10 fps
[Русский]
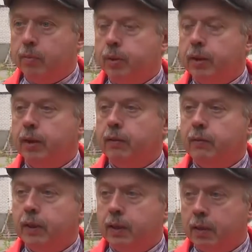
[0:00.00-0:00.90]

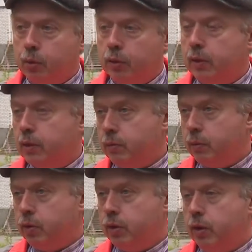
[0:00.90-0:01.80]
Плановые э, работы на
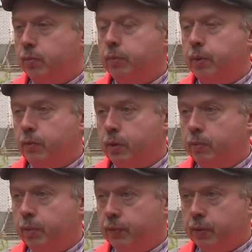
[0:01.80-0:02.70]
сегодняшний день мы
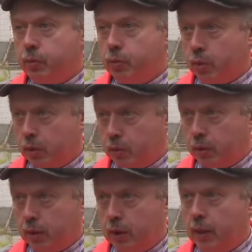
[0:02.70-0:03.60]
проводим по всему
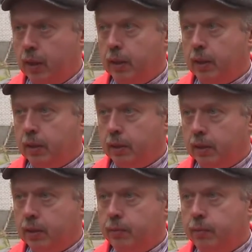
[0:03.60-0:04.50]
городу.
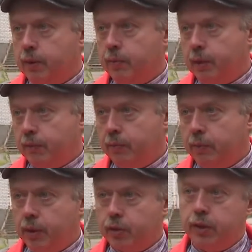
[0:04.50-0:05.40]
А, не забываем
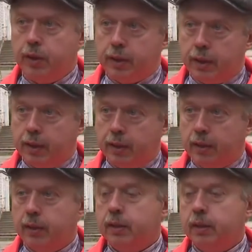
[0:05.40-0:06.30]
левобережье,
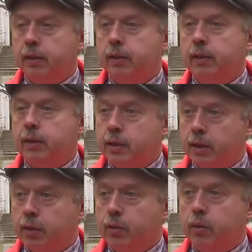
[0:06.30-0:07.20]
окраины, э,
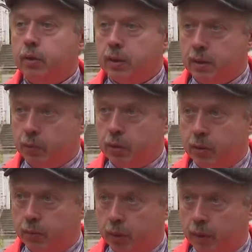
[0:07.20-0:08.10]
центр города само
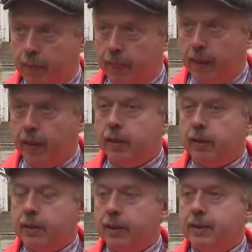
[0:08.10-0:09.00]
собой.
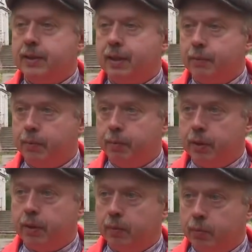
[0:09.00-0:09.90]
Как раз самый
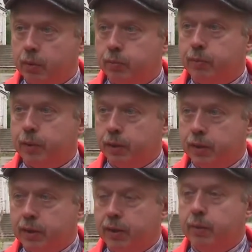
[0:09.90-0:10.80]
пик работ по
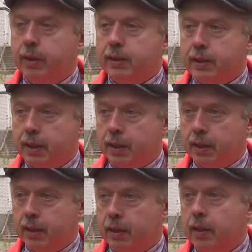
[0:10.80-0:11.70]
прочистке
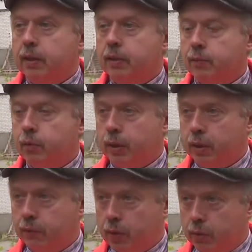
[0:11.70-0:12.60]
магистральных,
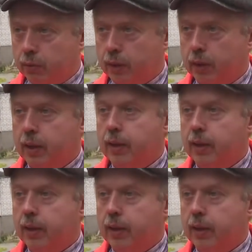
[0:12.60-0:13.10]
внутридворовых